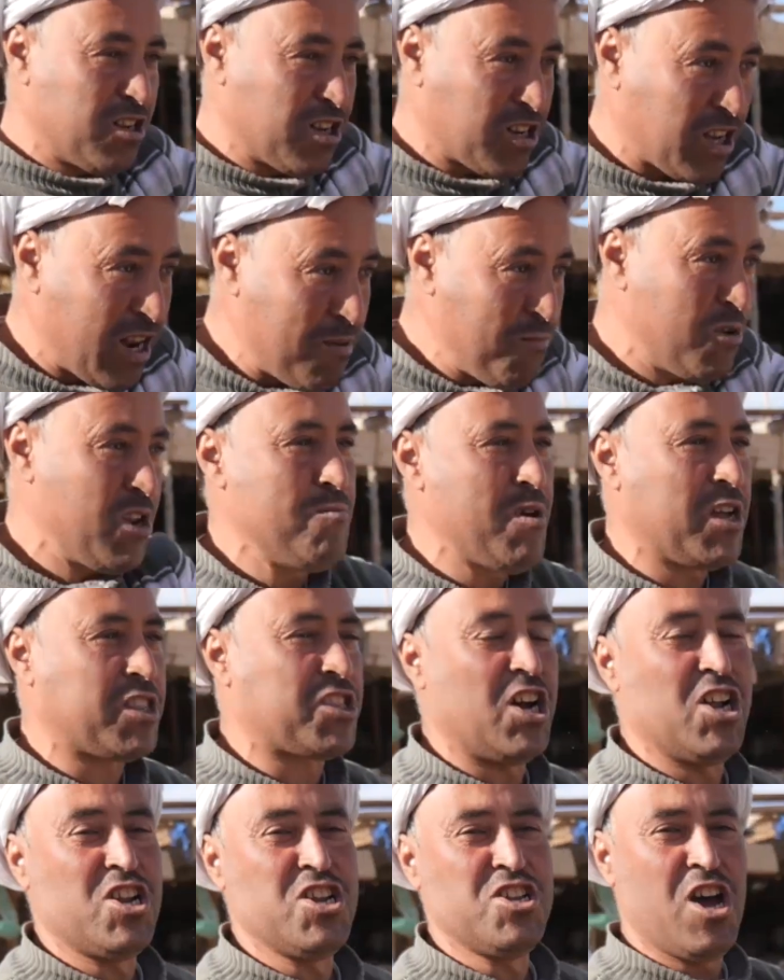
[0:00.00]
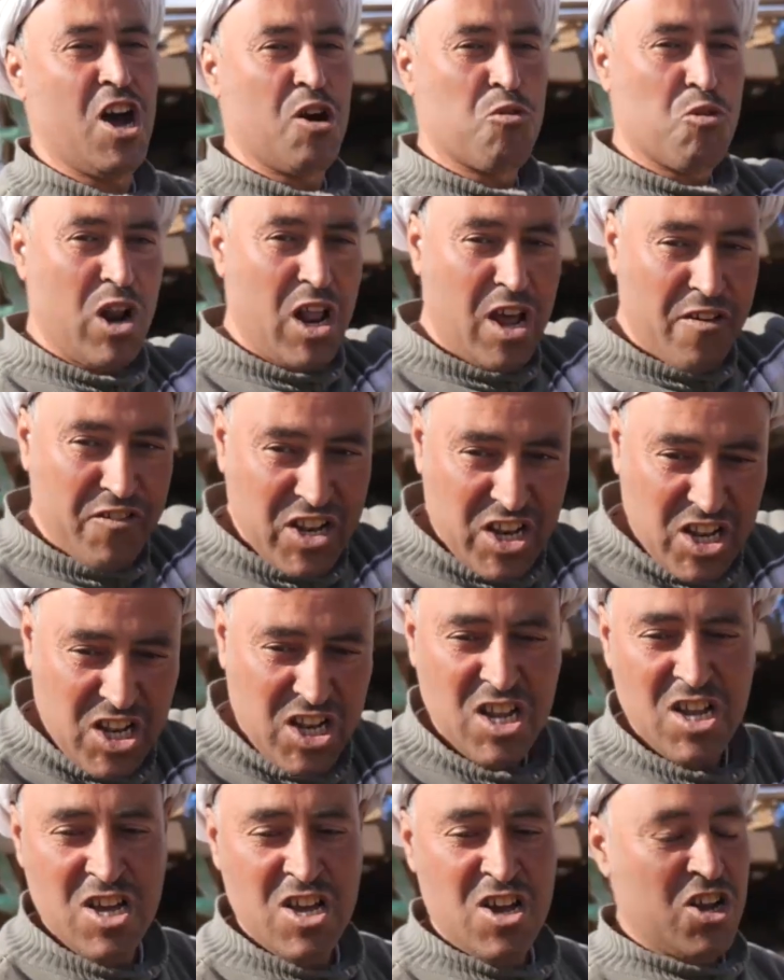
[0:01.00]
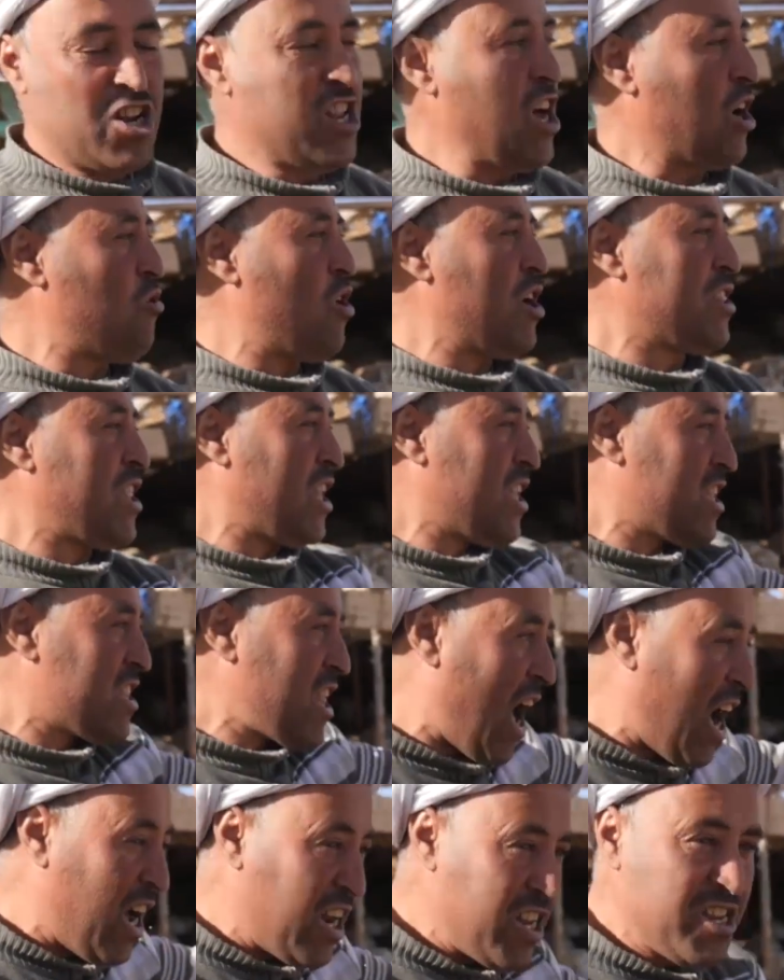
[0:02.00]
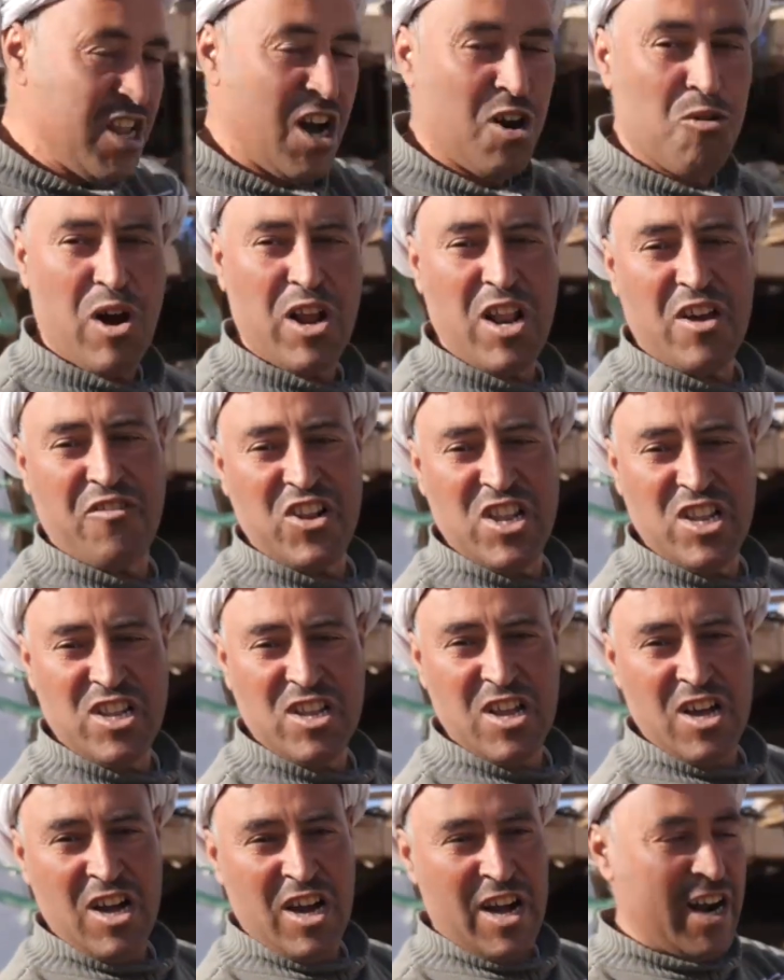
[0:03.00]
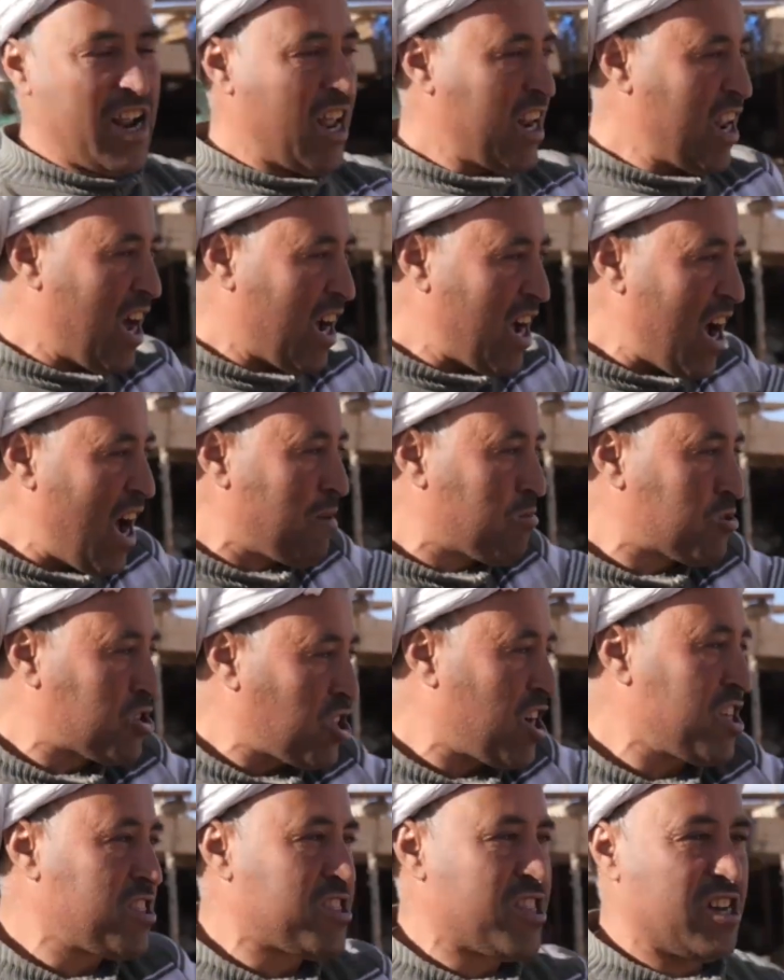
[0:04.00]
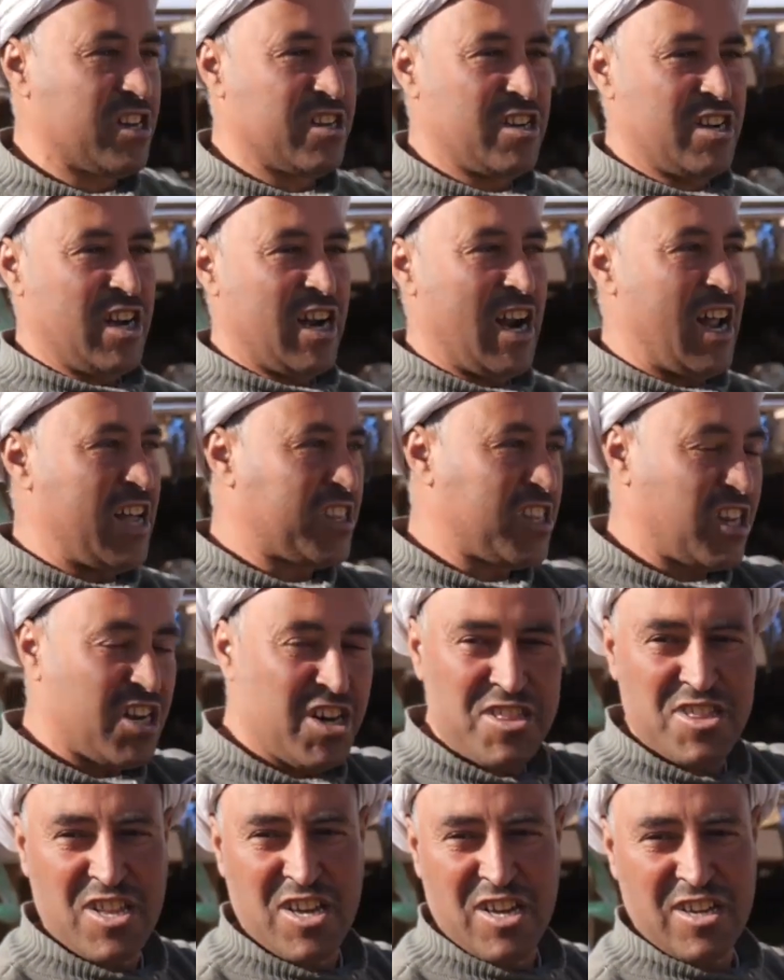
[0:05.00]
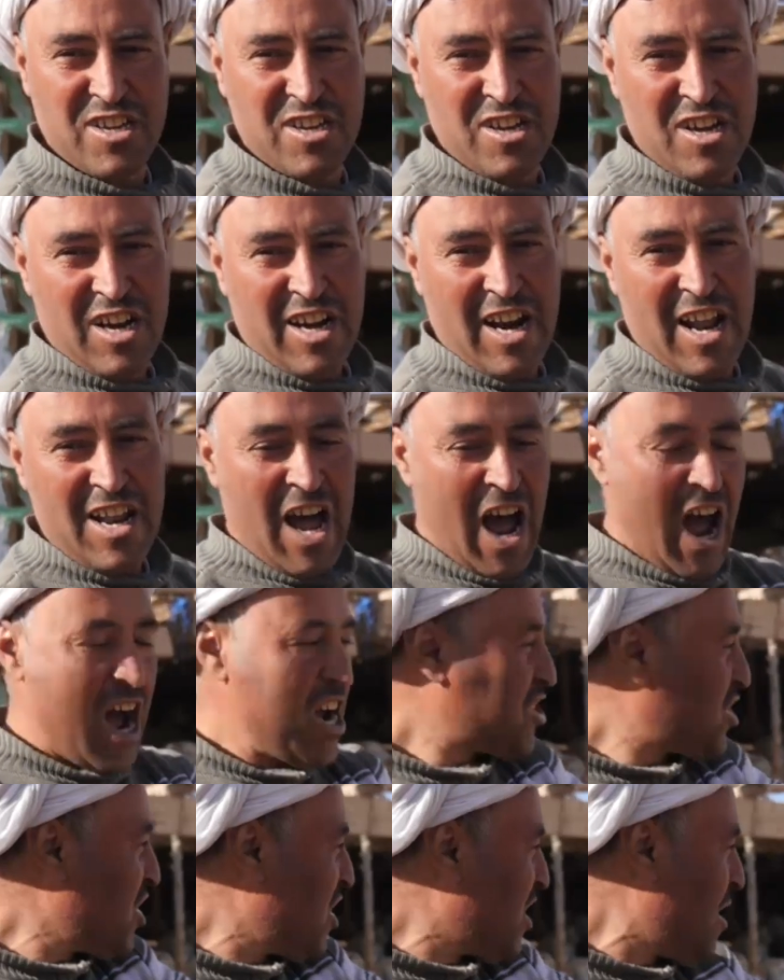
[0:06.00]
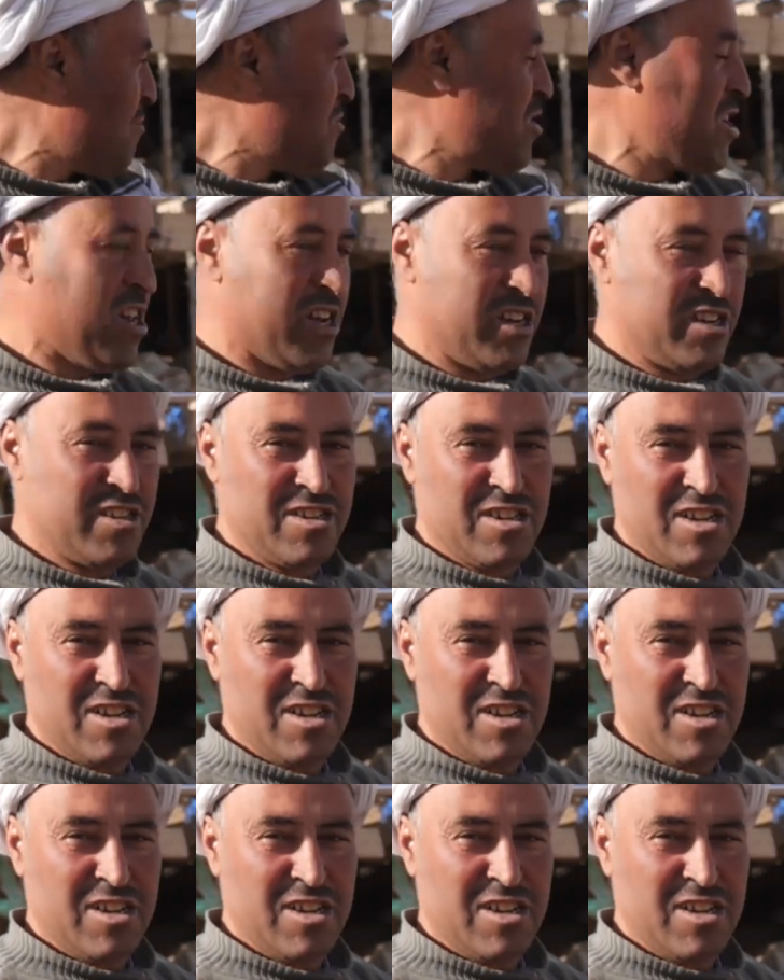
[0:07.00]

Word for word: القلم اللي مات علينا ولا في اللقو هذا اللي ضاع علينا ولا في انا الله قارب اتخذنا انا اتخذنا انا عايشين منها